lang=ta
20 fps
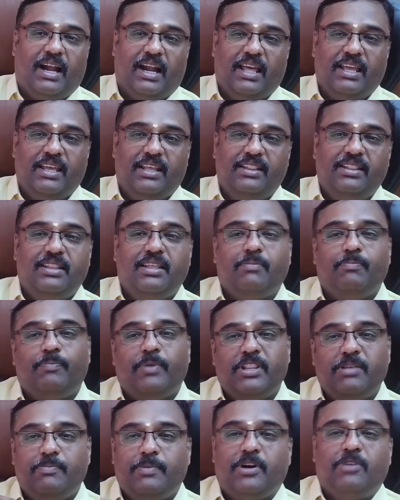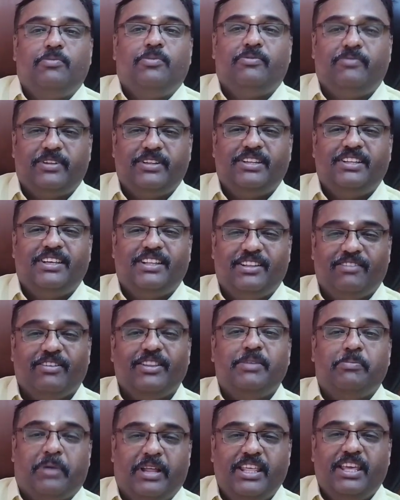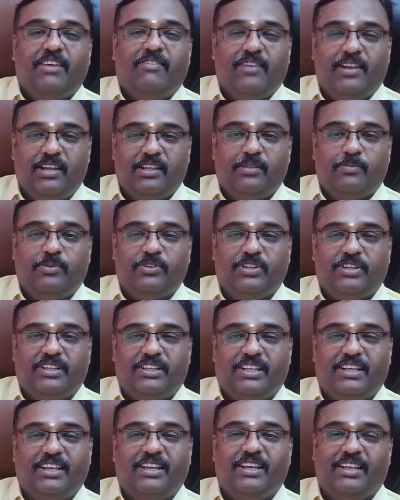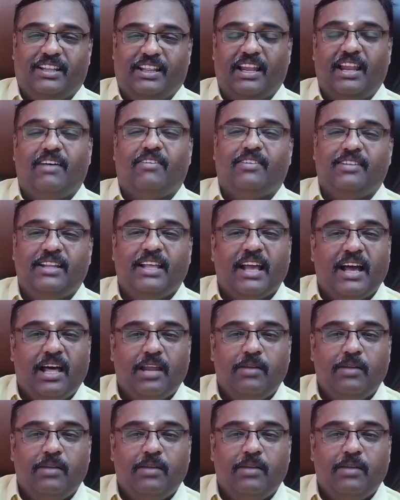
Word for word: ஆனால் எந்த பதிப்பகமும் வந்து இதை வந்து மதிக்கவே இல்லை அந்த புத்தகத்தை இதெல்லாம் வந்து